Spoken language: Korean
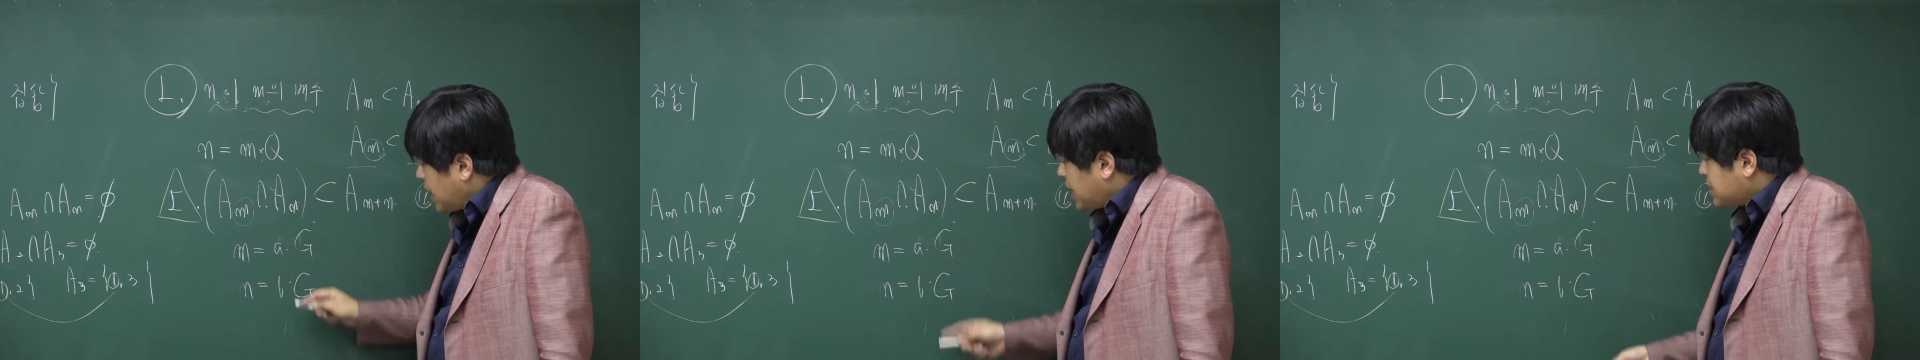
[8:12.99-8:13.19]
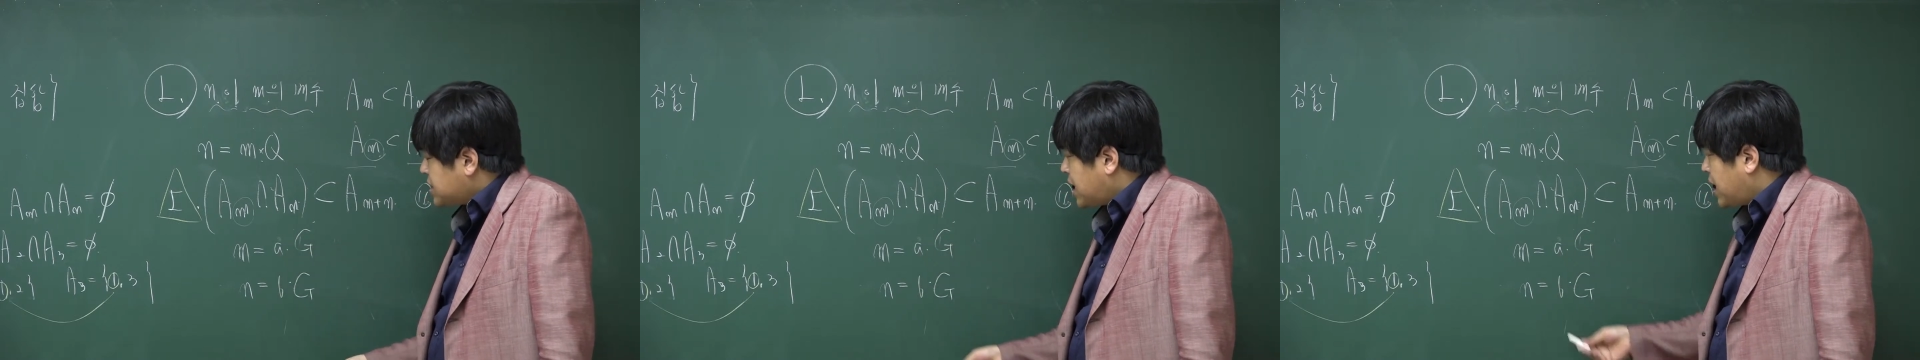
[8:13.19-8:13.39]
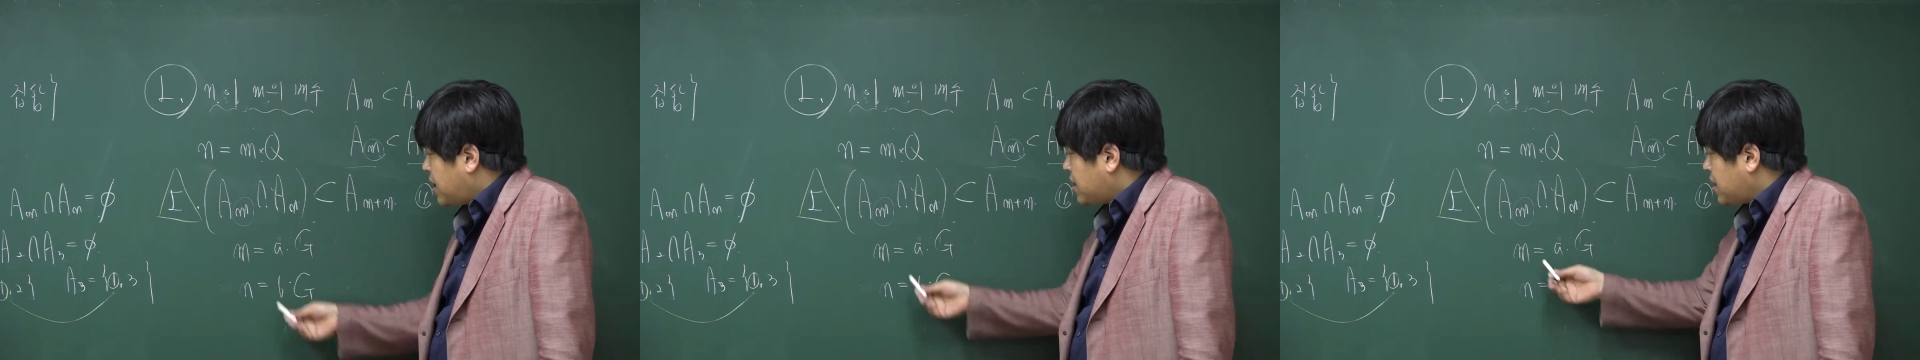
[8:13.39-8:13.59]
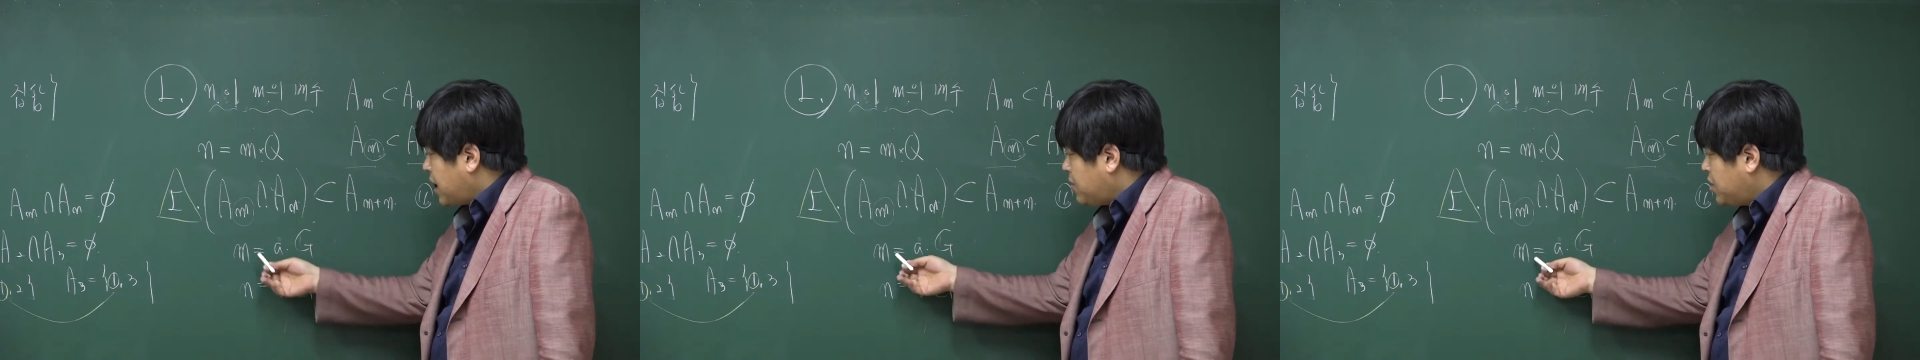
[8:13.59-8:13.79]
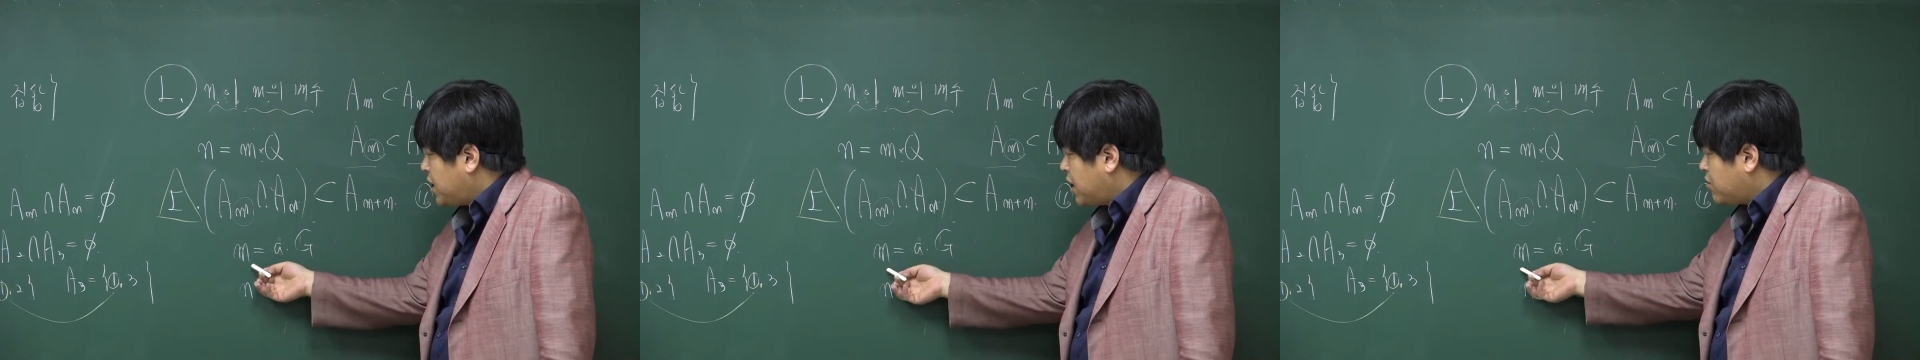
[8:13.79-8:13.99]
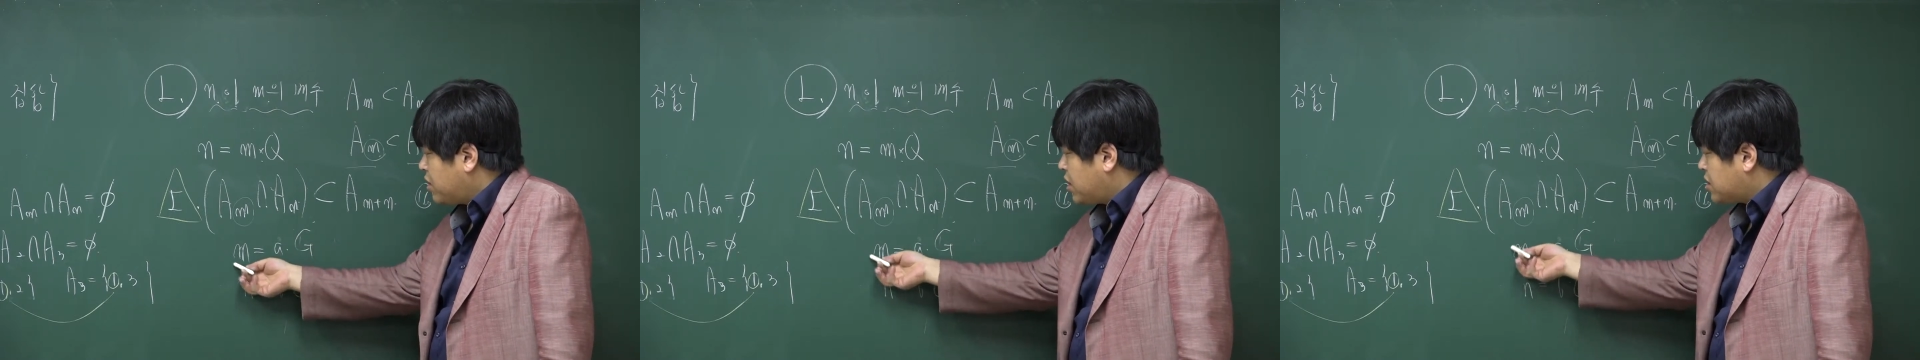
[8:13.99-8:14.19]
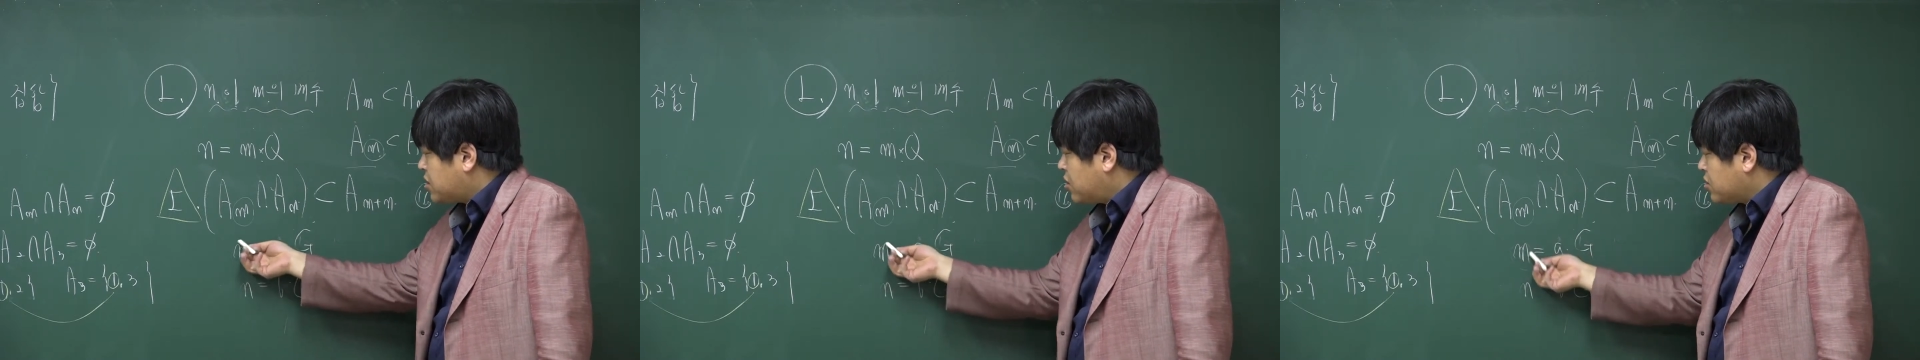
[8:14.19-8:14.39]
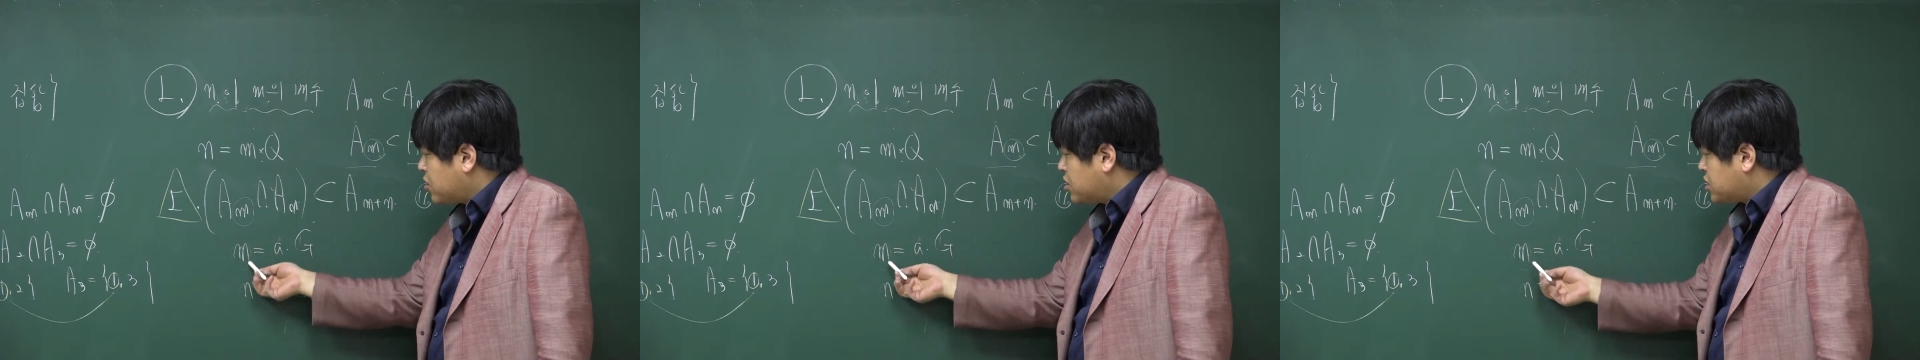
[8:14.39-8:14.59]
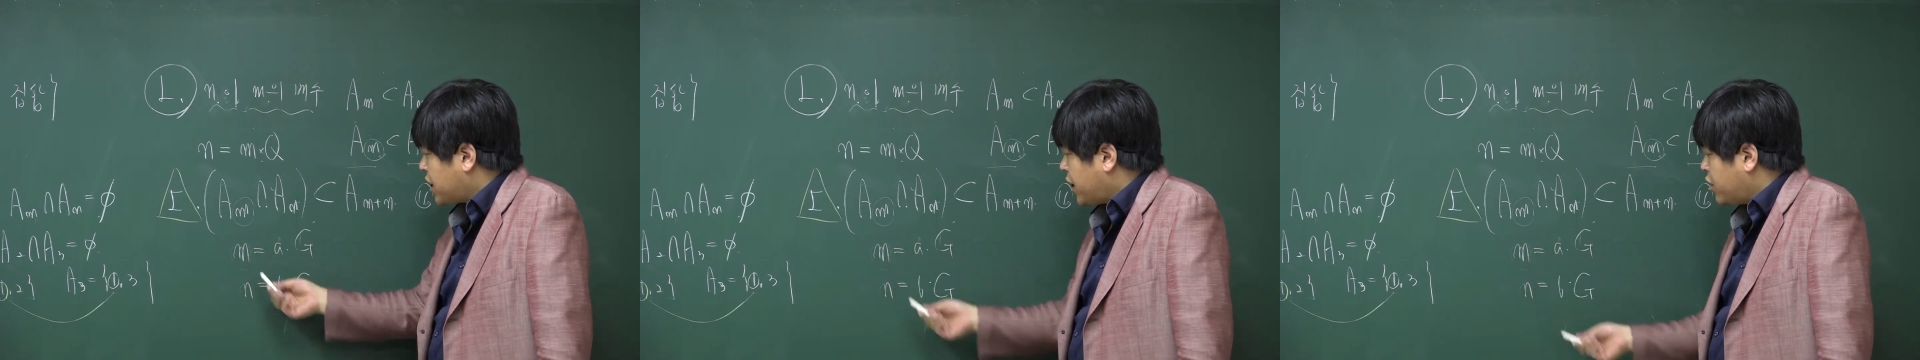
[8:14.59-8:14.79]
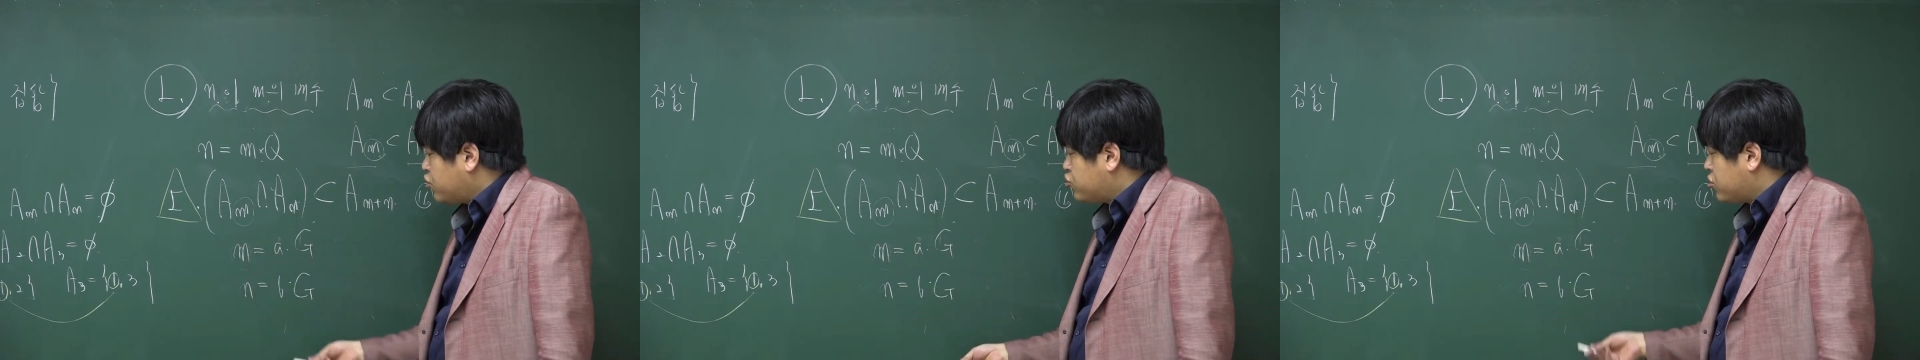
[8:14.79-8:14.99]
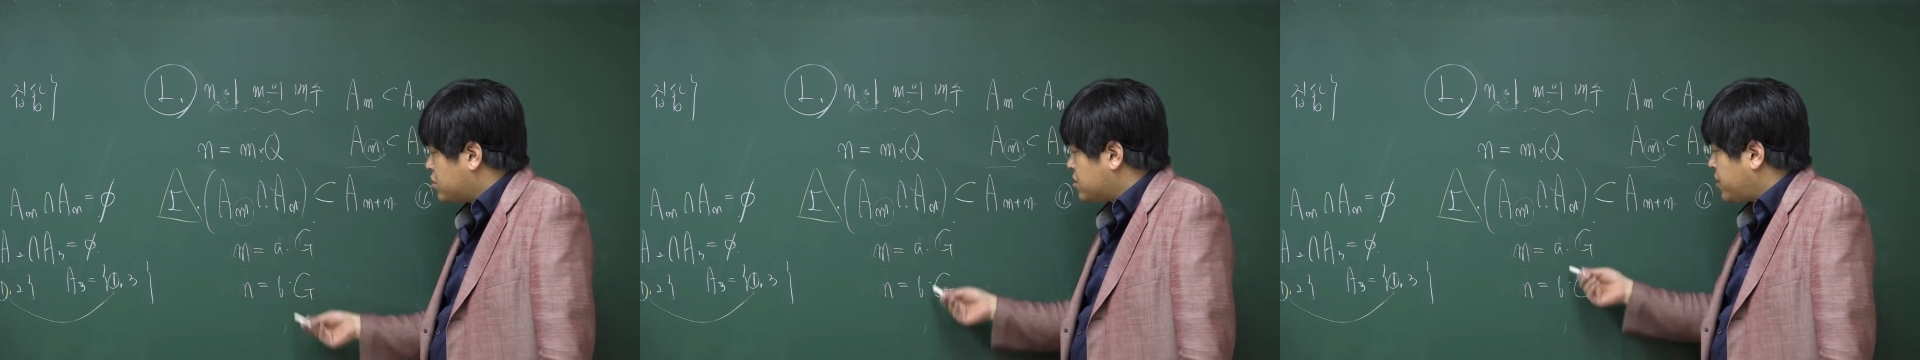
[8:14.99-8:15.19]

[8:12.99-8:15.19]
항상 m이라고 하놨던 어떤 자연수를